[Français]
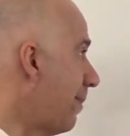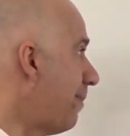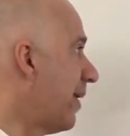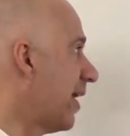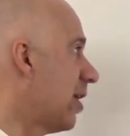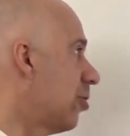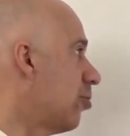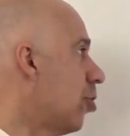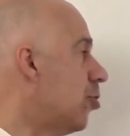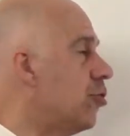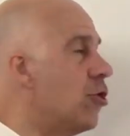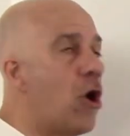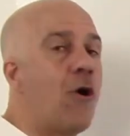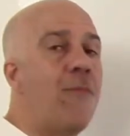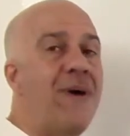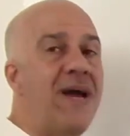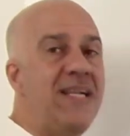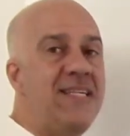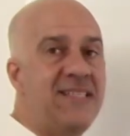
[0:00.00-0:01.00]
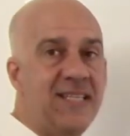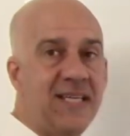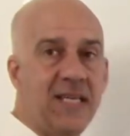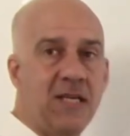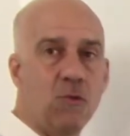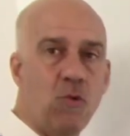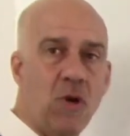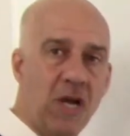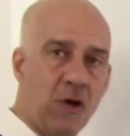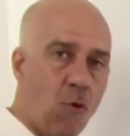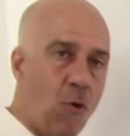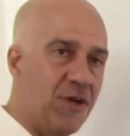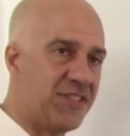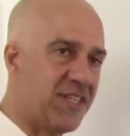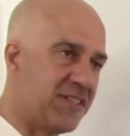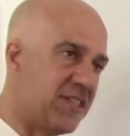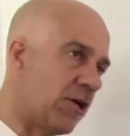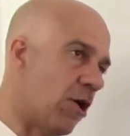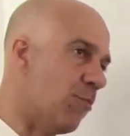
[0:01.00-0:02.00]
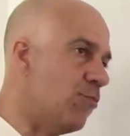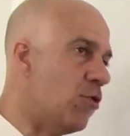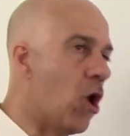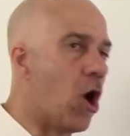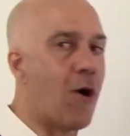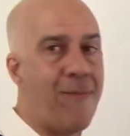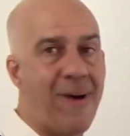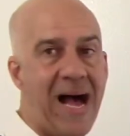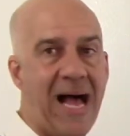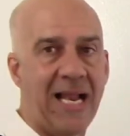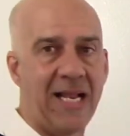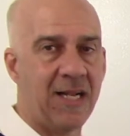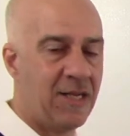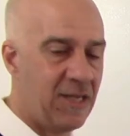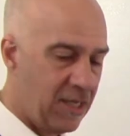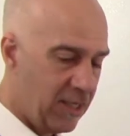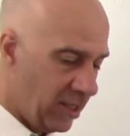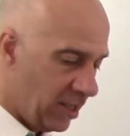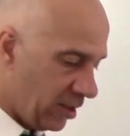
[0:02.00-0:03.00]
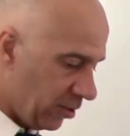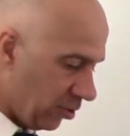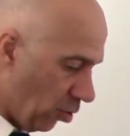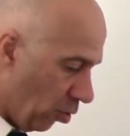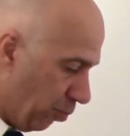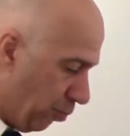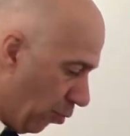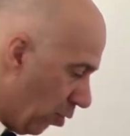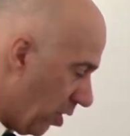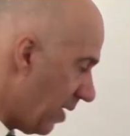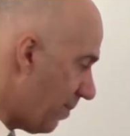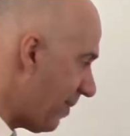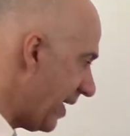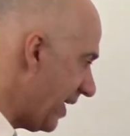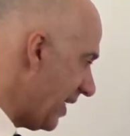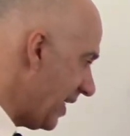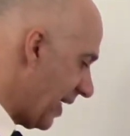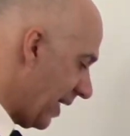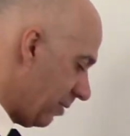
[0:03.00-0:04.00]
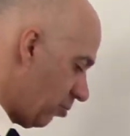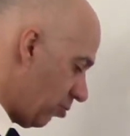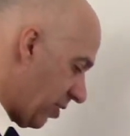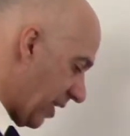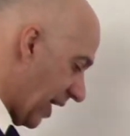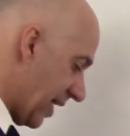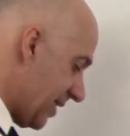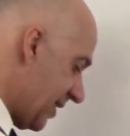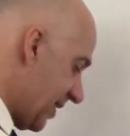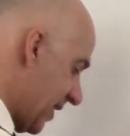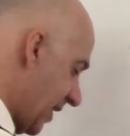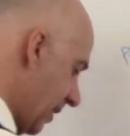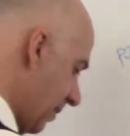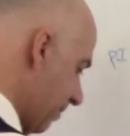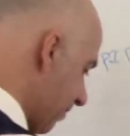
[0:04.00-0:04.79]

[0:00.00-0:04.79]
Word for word: périodes de normalité où la croissance est comme normale. Donc, pour les pays industrialisés,